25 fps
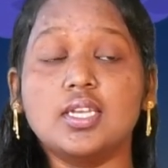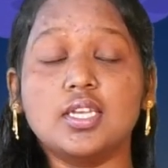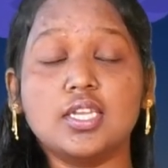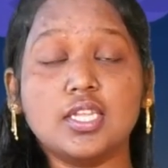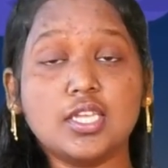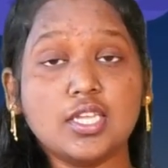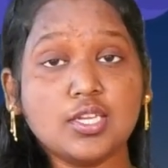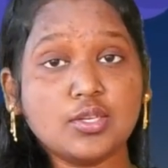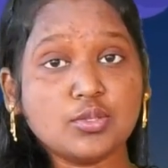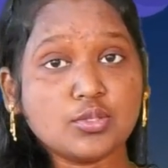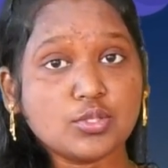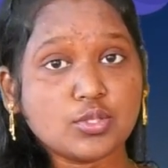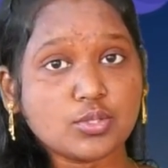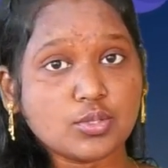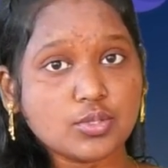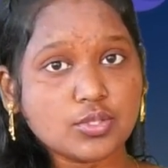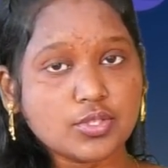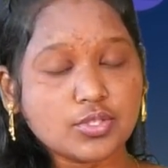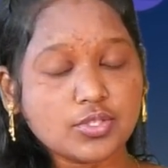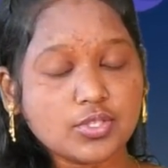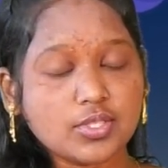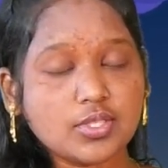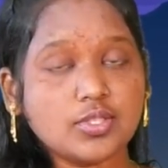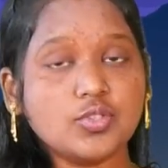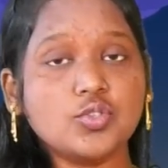నేను
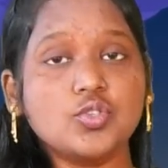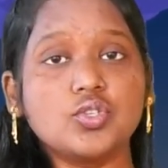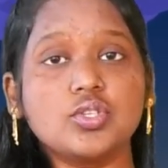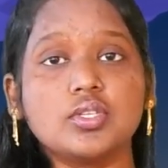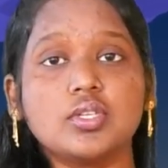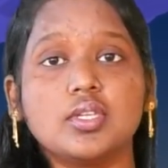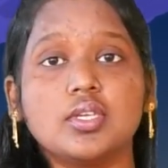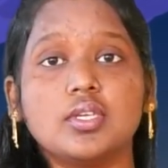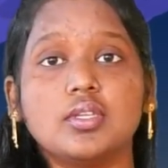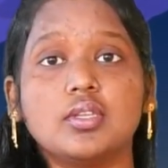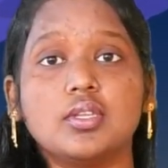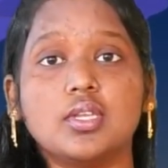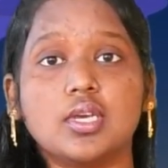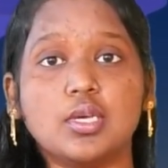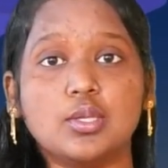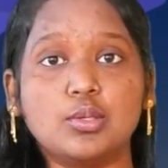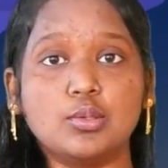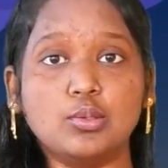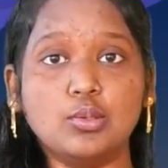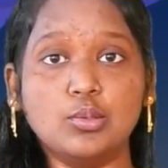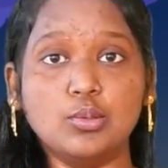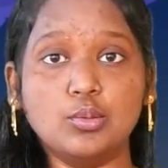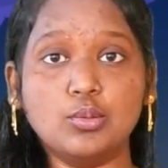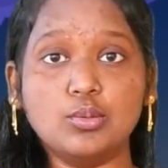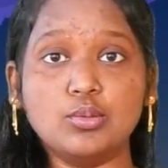సృష్టించిన ఈ
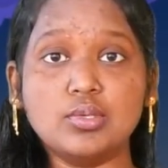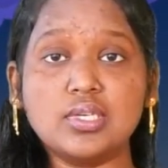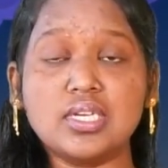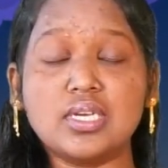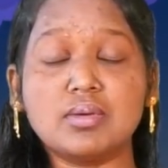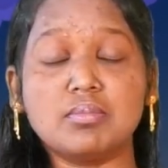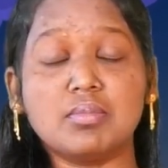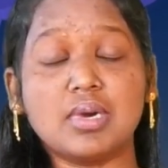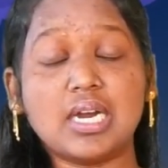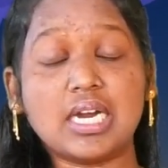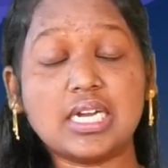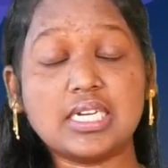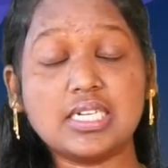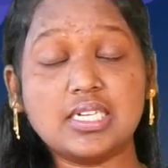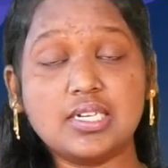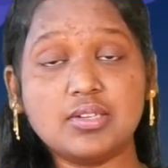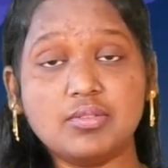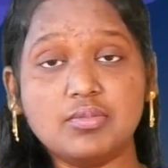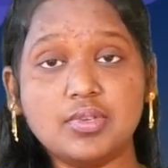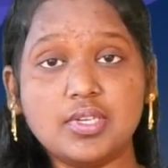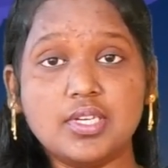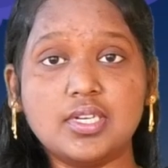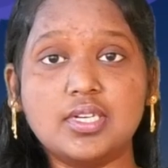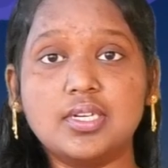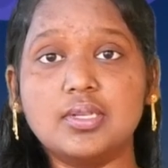నరులు నా మాట
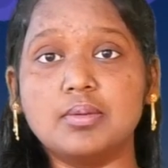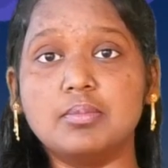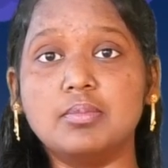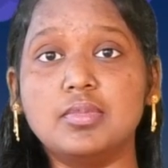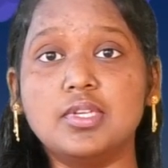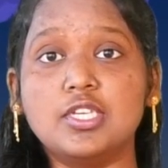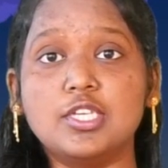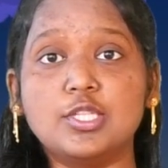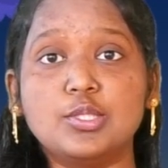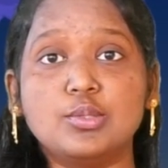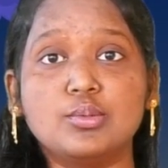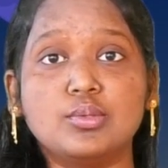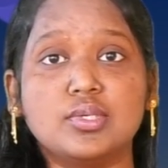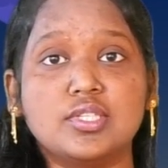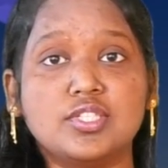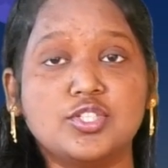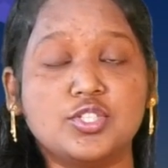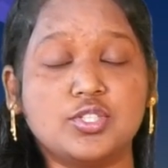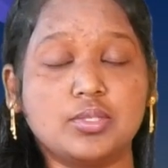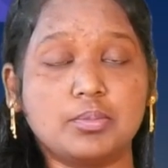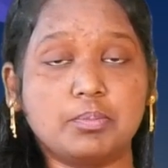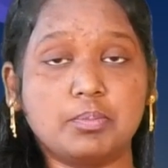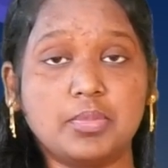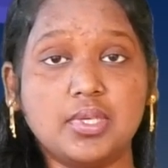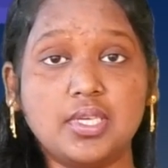వినడం లేదు అని
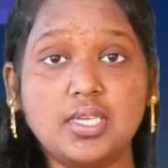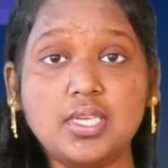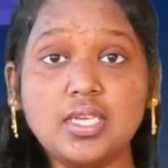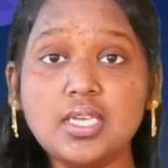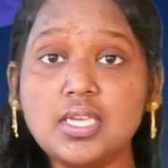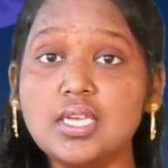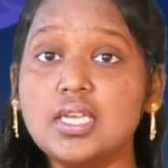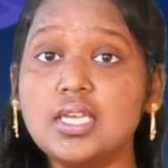చెప్పి